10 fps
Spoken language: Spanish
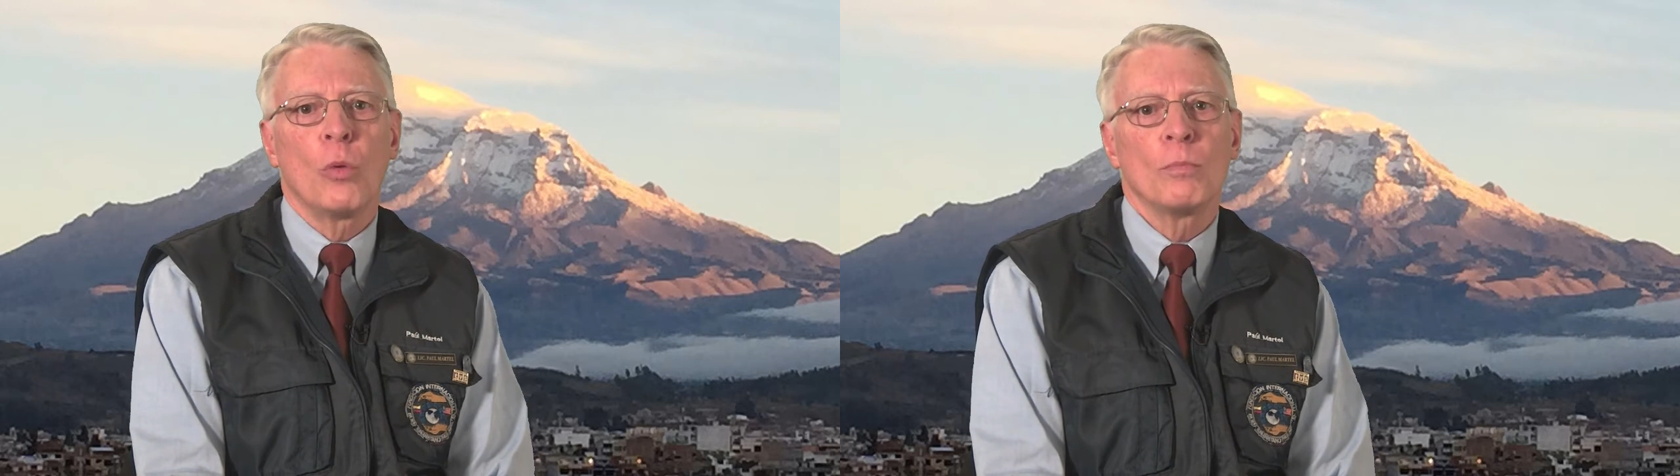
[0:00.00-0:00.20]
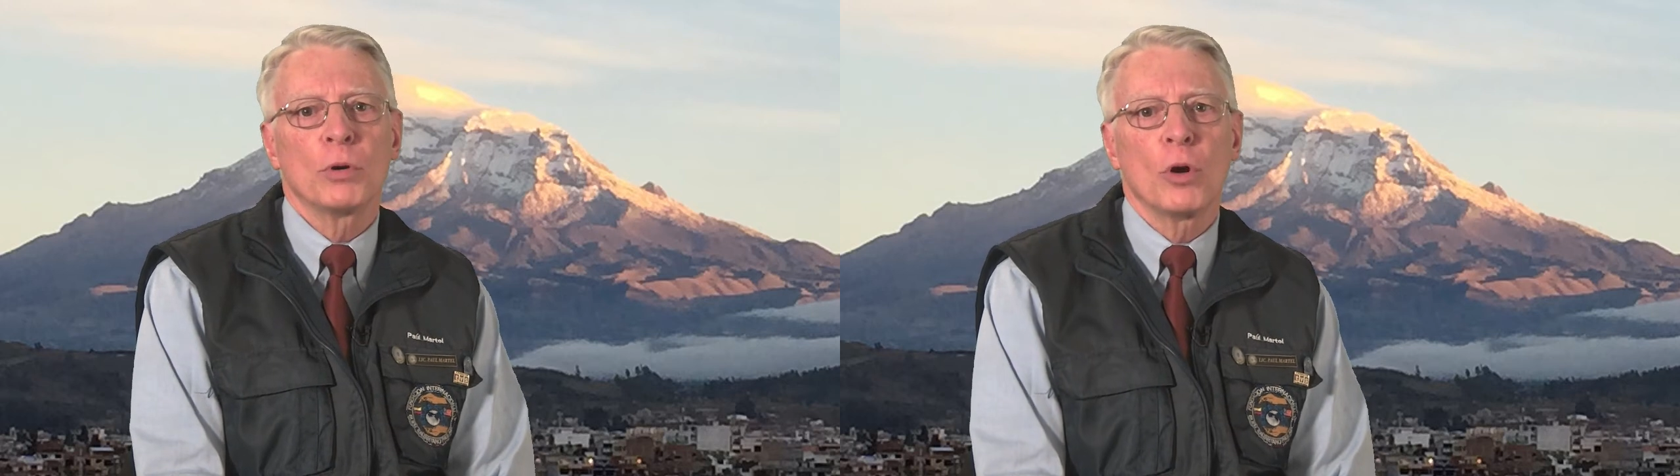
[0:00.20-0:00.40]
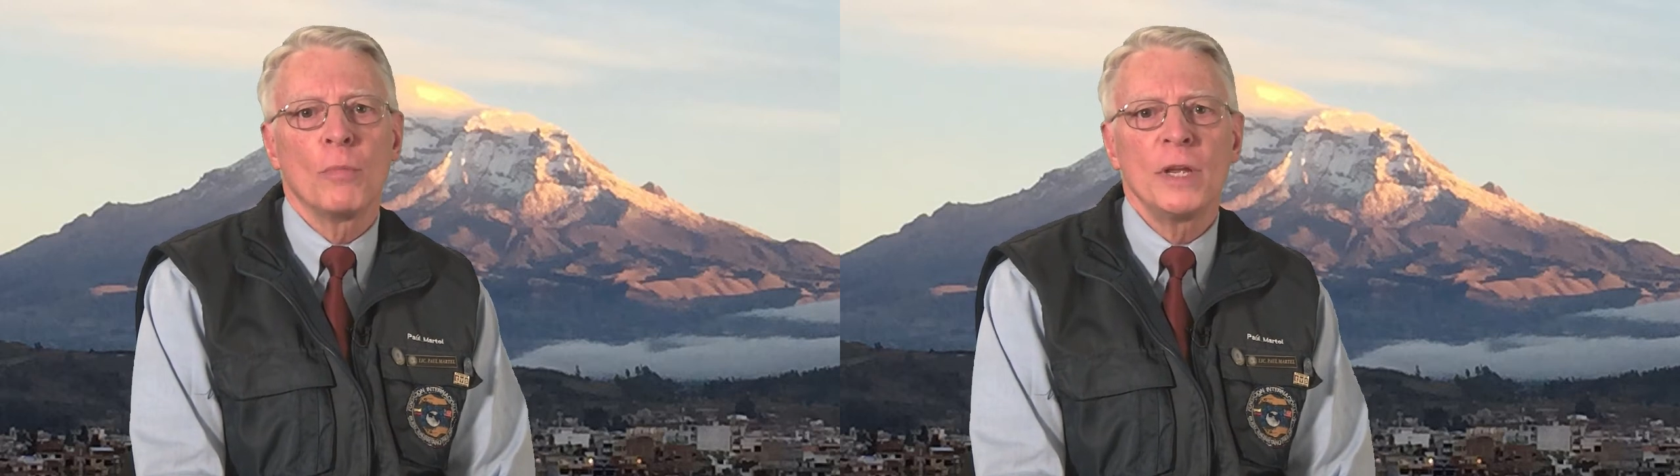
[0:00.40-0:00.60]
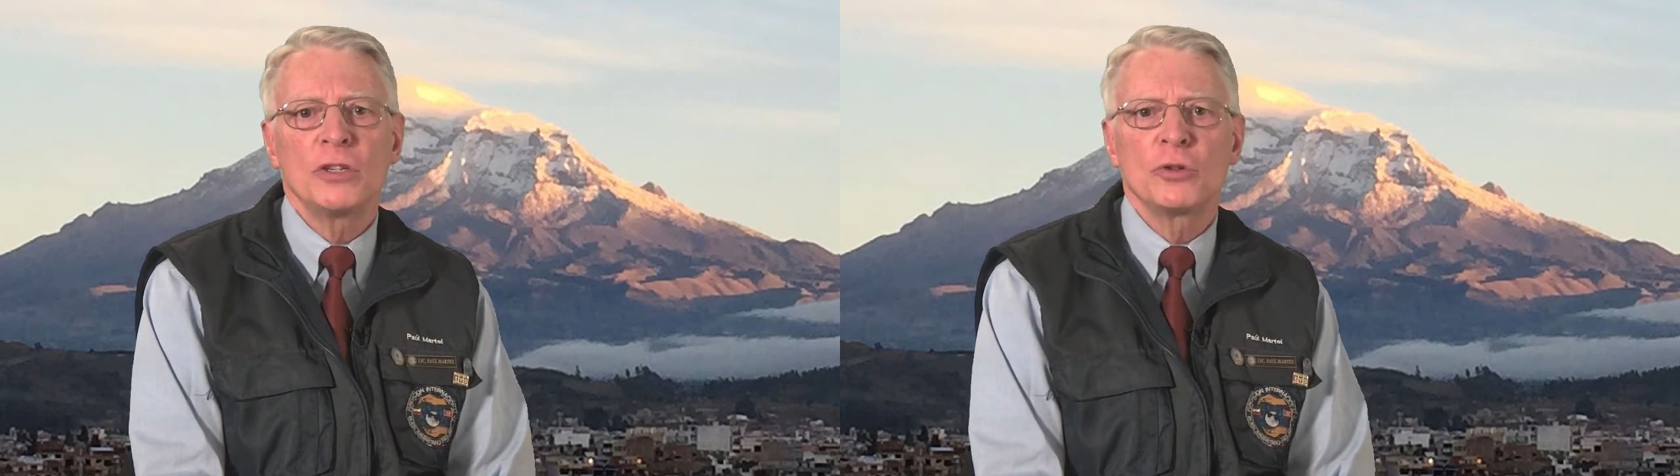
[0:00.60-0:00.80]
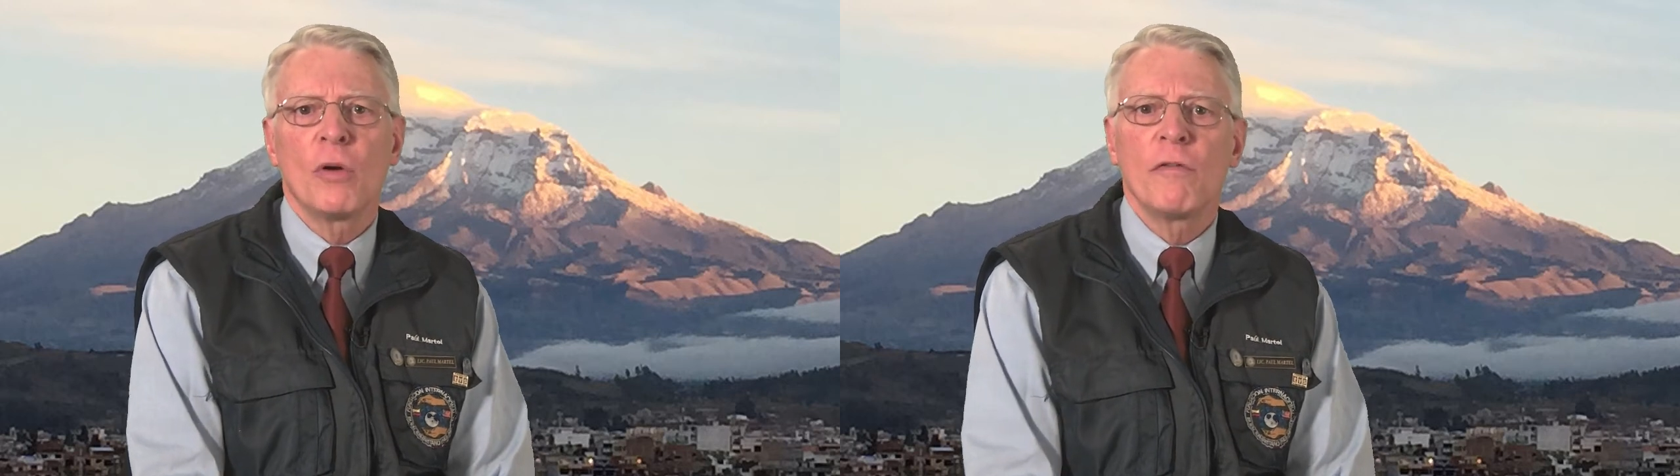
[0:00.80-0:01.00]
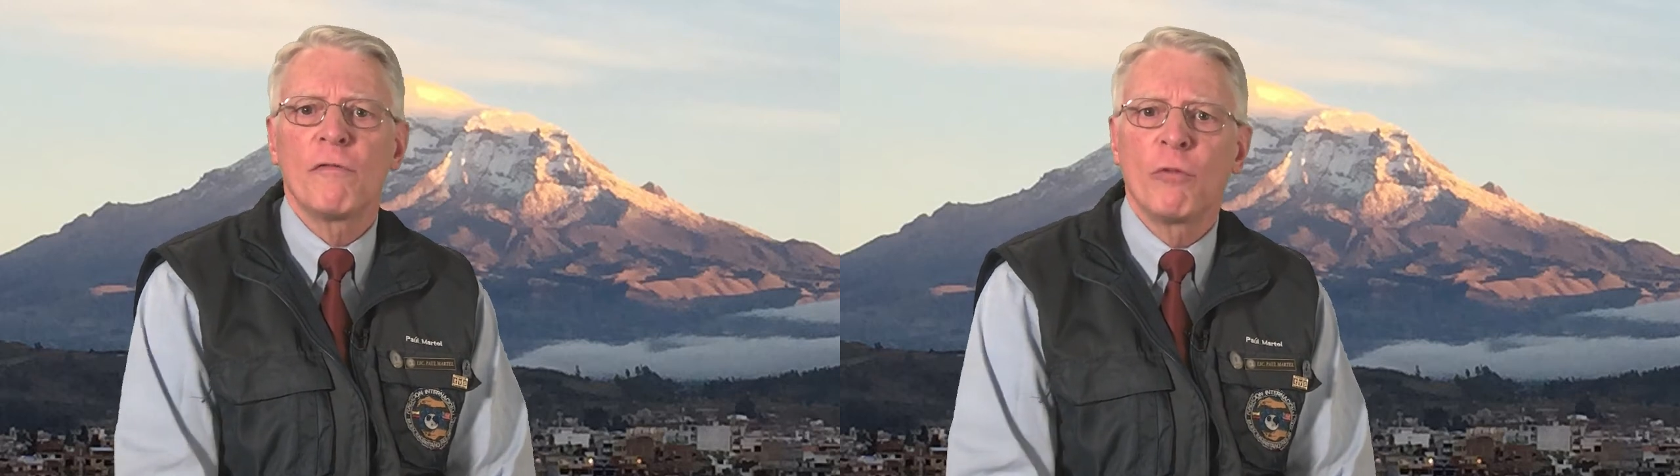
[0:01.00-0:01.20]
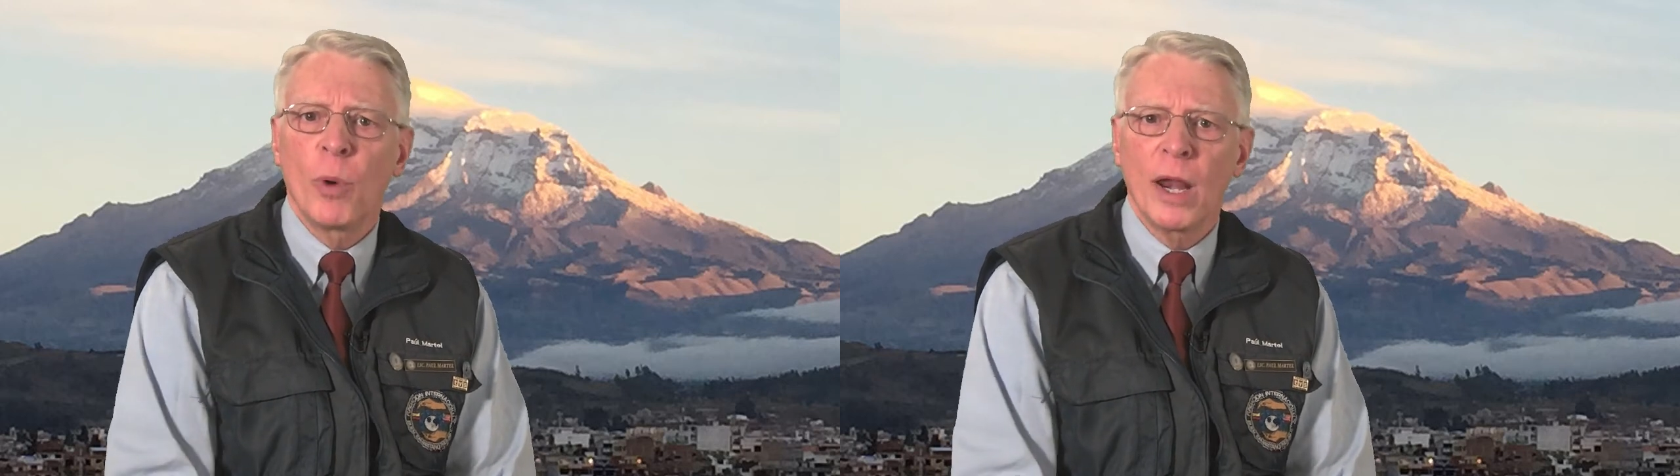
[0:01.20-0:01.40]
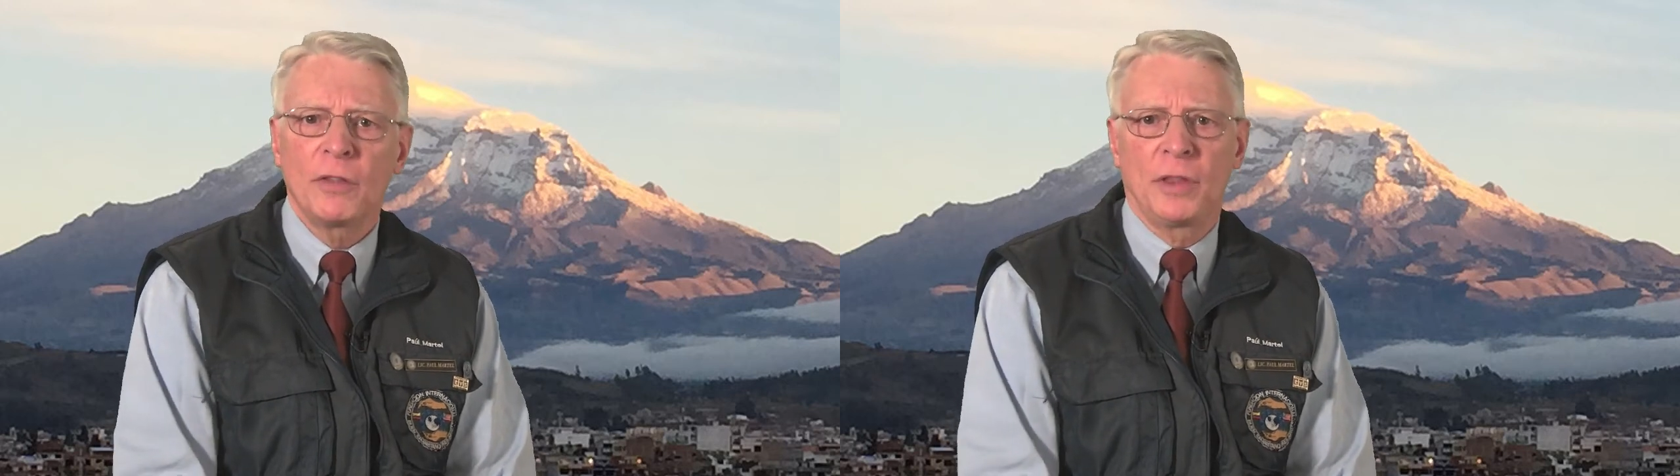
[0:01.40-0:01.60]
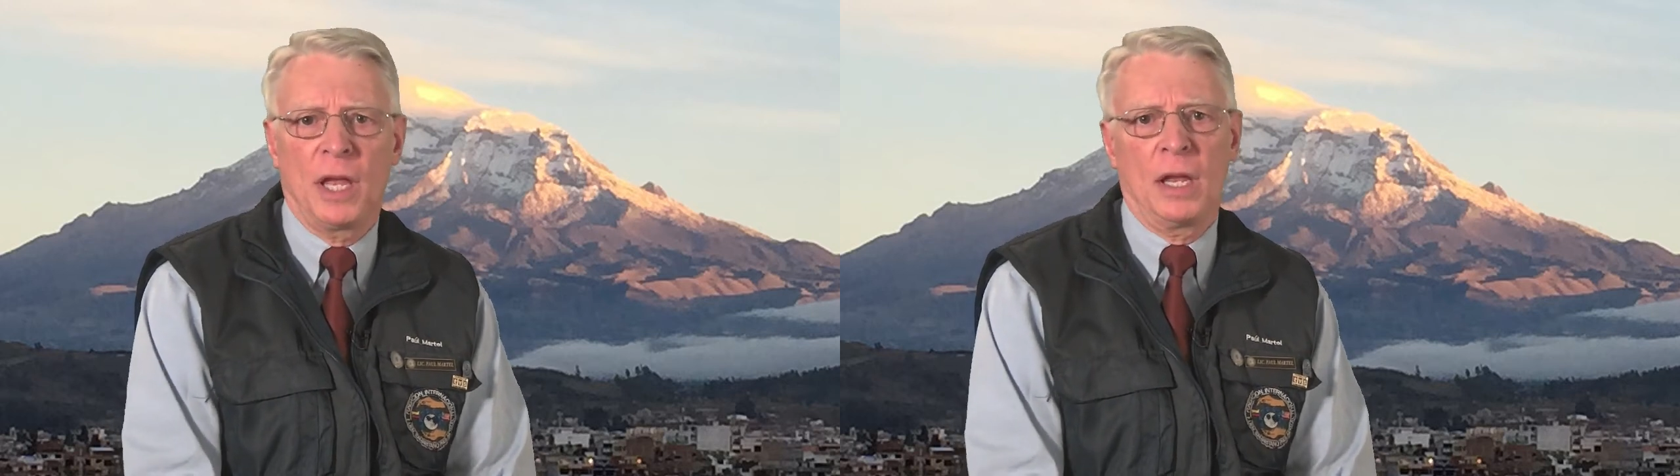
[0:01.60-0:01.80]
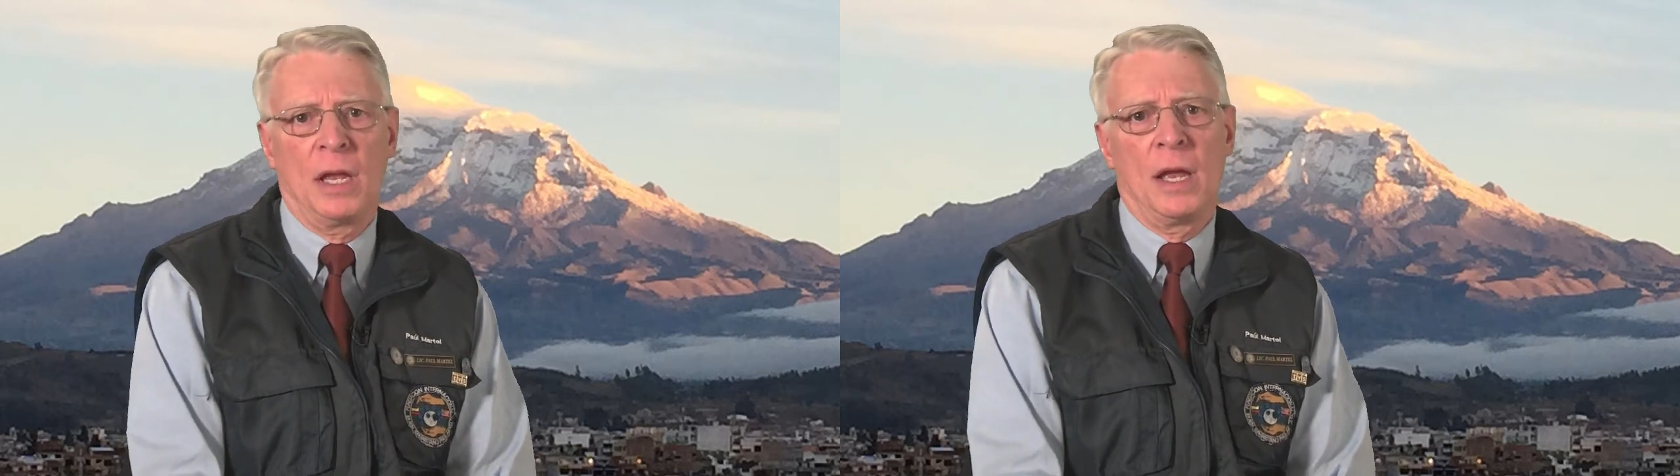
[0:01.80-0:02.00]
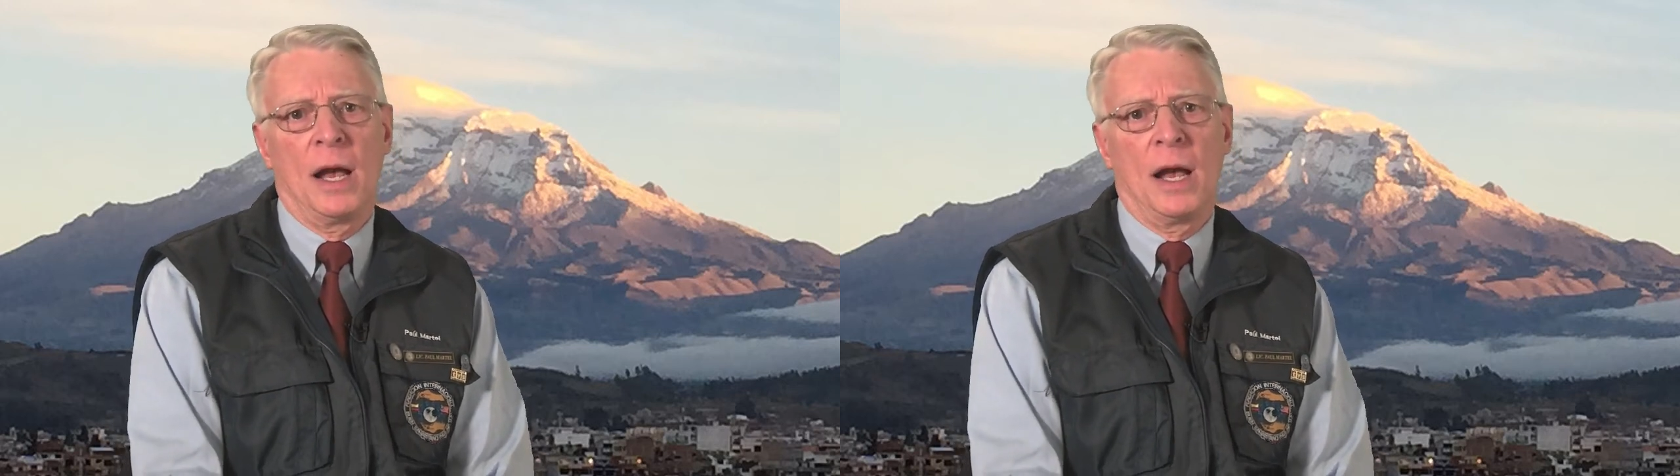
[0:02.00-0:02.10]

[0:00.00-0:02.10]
compromiso fuerte